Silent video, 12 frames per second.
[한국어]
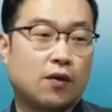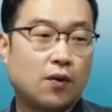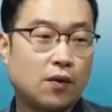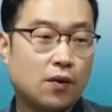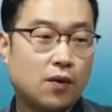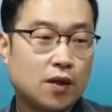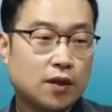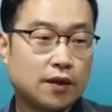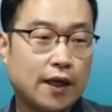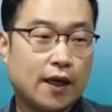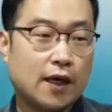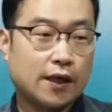혹
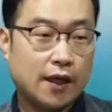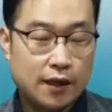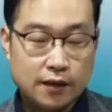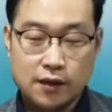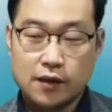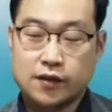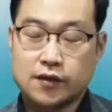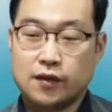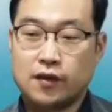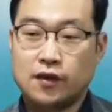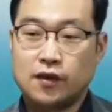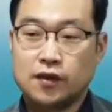내가
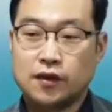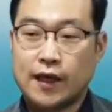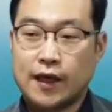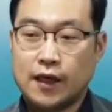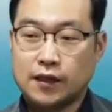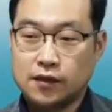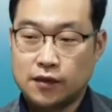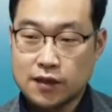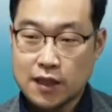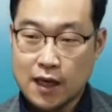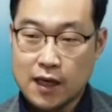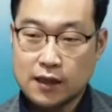게을러서 내가 그런
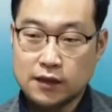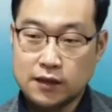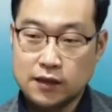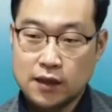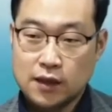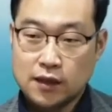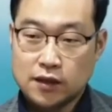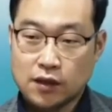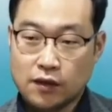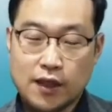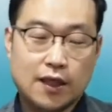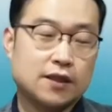사랑을
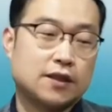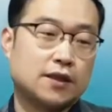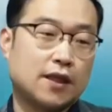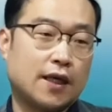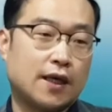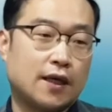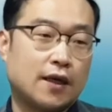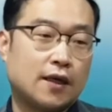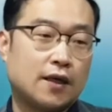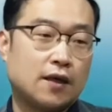전하는데